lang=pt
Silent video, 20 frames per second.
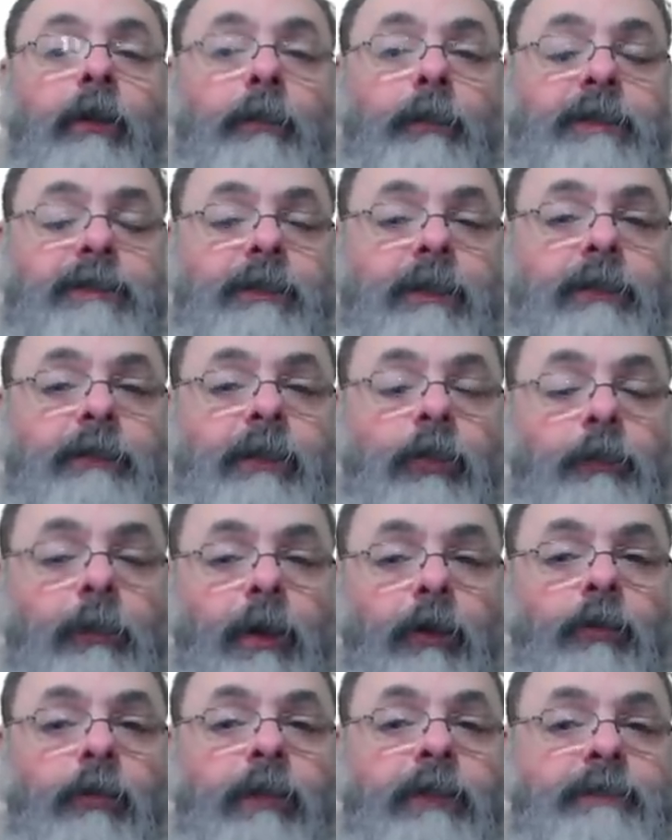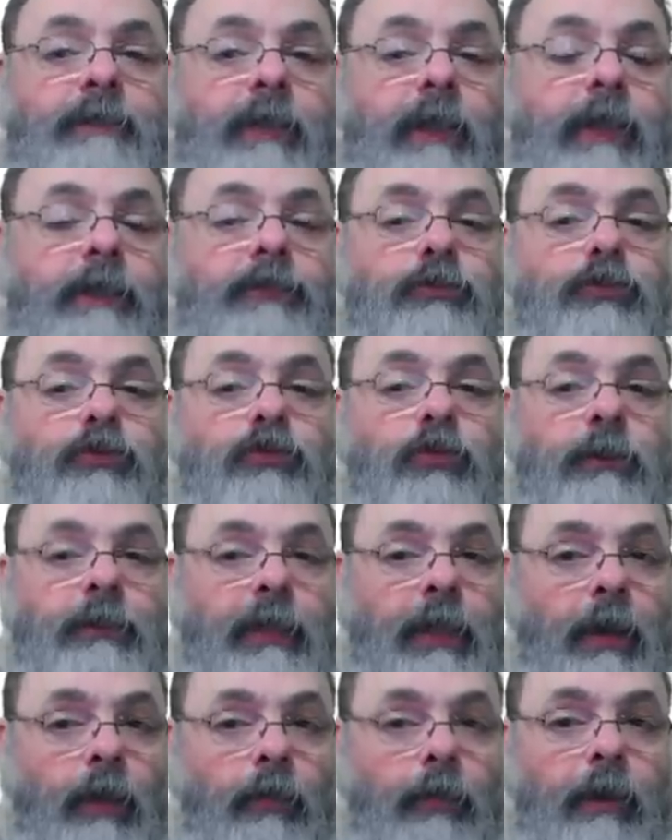mas ela tem uma coisa
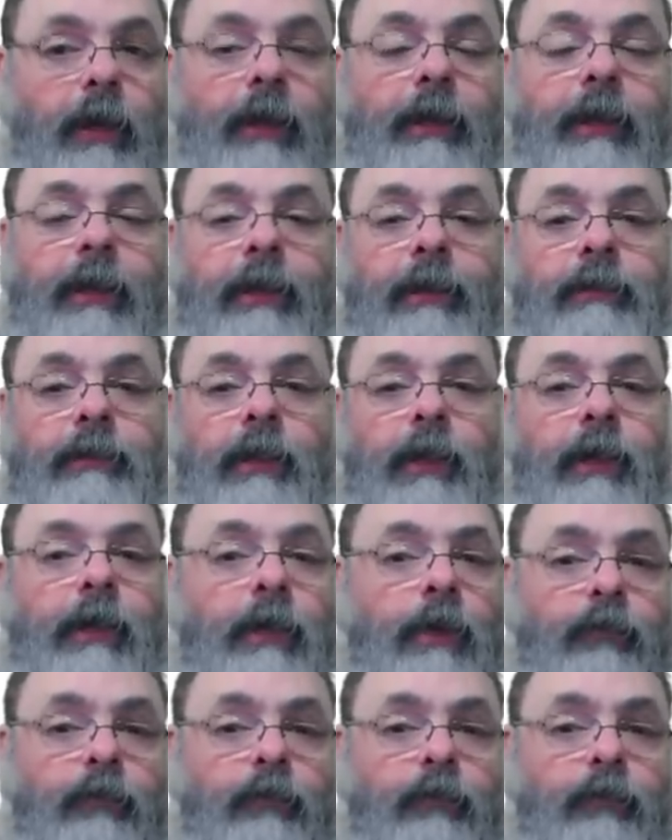adicional além da.